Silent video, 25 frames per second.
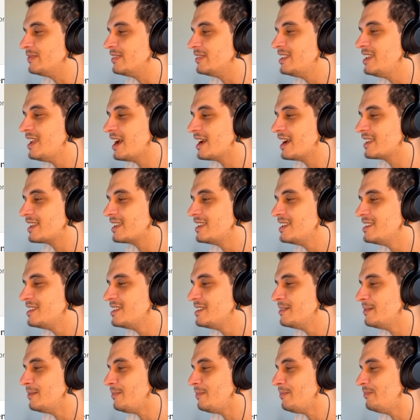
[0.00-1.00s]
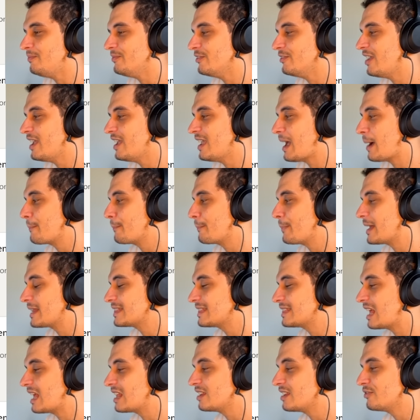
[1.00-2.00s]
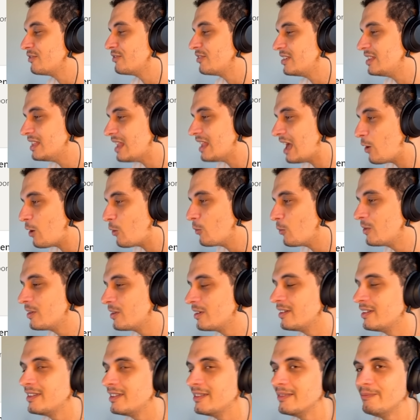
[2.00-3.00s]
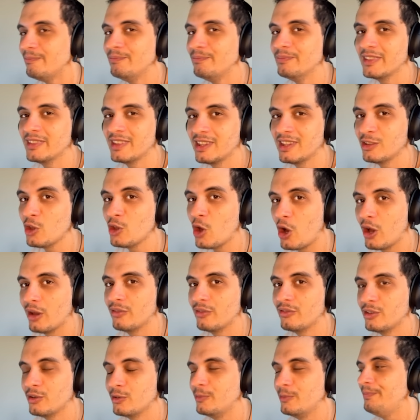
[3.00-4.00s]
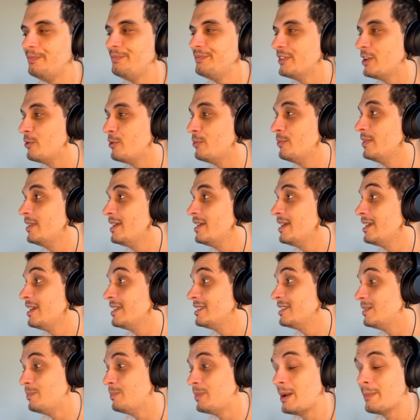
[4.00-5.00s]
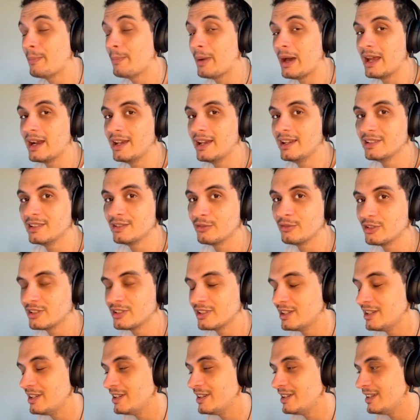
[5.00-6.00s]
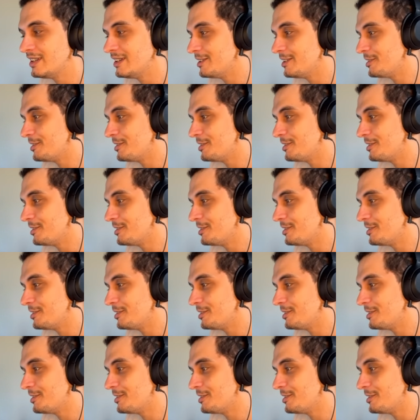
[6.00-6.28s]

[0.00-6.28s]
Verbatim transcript: E aqui vem a patada final que dói, viu? Então se prepara aí, se você